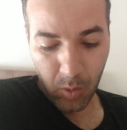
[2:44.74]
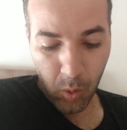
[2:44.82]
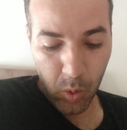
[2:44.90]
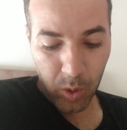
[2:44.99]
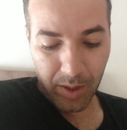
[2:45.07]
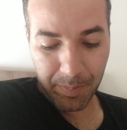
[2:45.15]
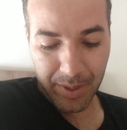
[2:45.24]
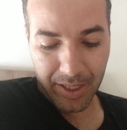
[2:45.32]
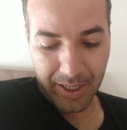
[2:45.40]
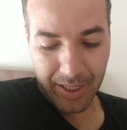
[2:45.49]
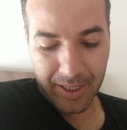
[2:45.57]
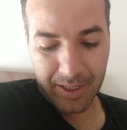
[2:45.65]
curta,
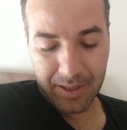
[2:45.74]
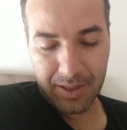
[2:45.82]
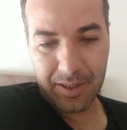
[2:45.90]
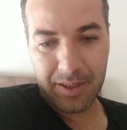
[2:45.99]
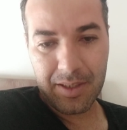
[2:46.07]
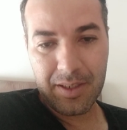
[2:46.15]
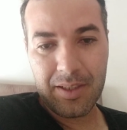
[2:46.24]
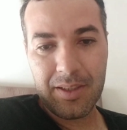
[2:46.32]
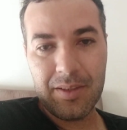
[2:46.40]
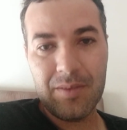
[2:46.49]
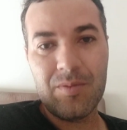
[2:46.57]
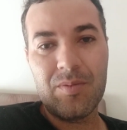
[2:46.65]
pequena,
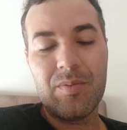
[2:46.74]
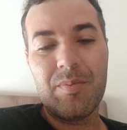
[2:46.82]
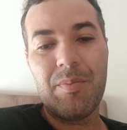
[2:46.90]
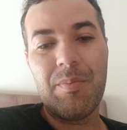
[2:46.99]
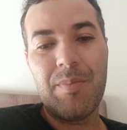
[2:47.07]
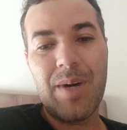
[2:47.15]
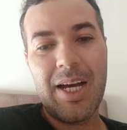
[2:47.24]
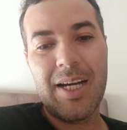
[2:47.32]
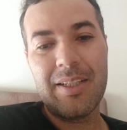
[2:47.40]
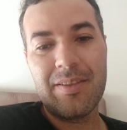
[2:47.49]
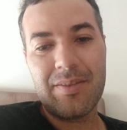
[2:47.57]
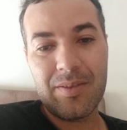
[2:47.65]

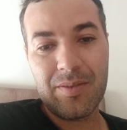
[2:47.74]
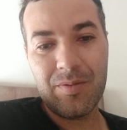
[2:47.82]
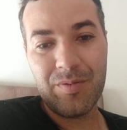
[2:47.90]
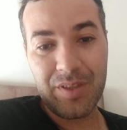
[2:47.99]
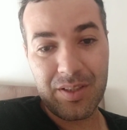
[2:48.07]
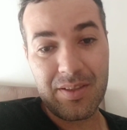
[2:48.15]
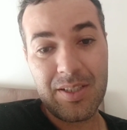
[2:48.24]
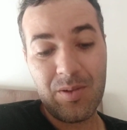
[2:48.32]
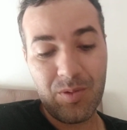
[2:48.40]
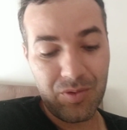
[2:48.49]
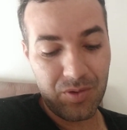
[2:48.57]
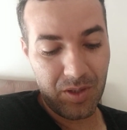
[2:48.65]
mas um
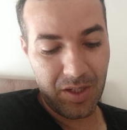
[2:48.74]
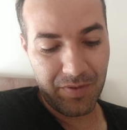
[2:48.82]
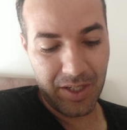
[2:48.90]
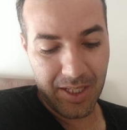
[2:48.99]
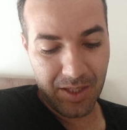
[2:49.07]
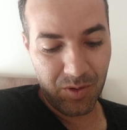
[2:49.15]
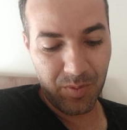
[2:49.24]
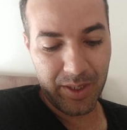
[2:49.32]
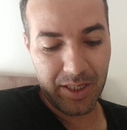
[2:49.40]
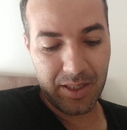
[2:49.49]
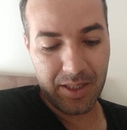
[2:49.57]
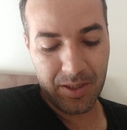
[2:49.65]
versículo só, na verdade estou
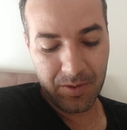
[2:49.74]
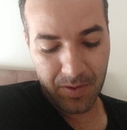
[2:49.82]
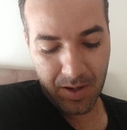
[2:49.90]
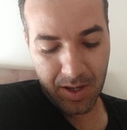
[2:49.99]
meditando,